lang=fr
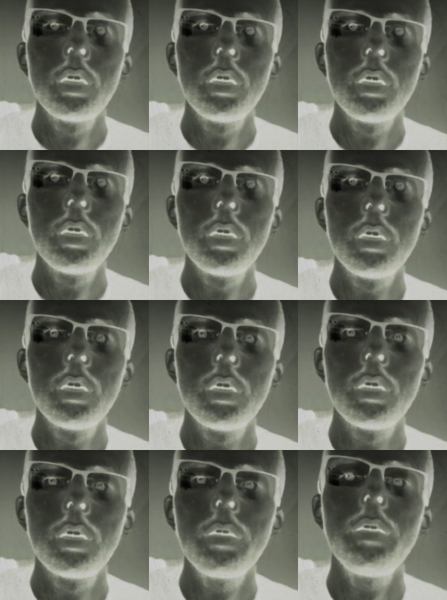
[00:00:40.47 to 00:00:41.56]

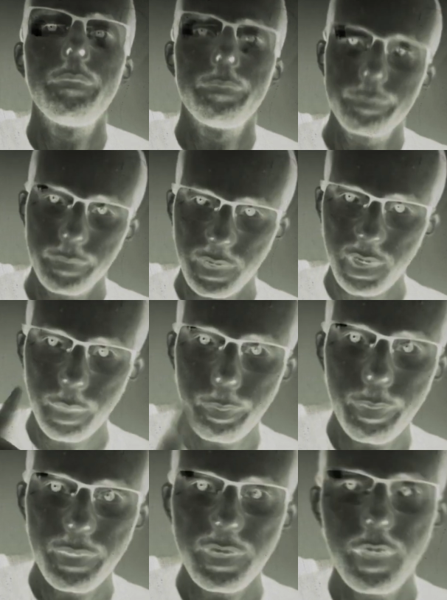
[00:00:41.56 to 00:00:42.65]
Euh,
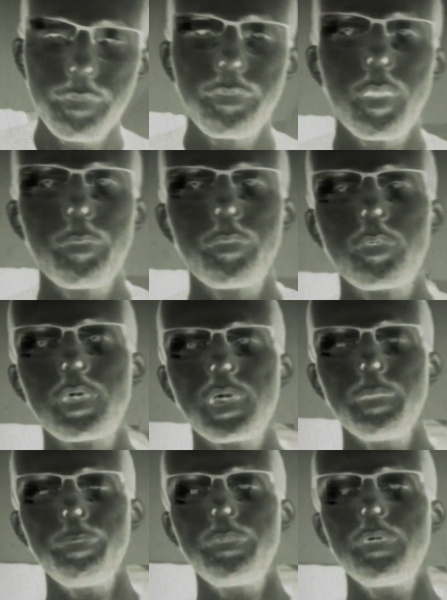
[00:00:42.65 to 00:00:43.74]
ouais. from the
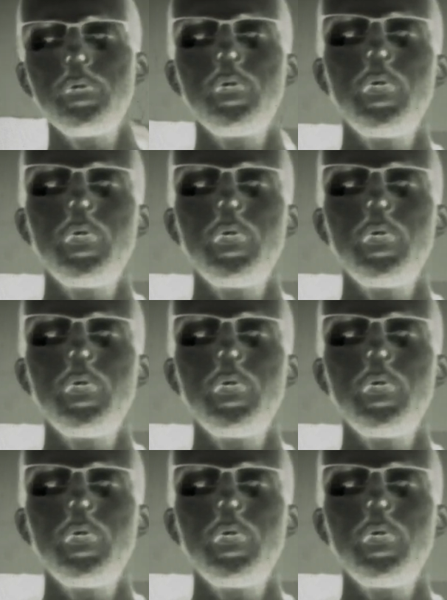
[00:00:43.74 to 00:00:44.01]
crypt.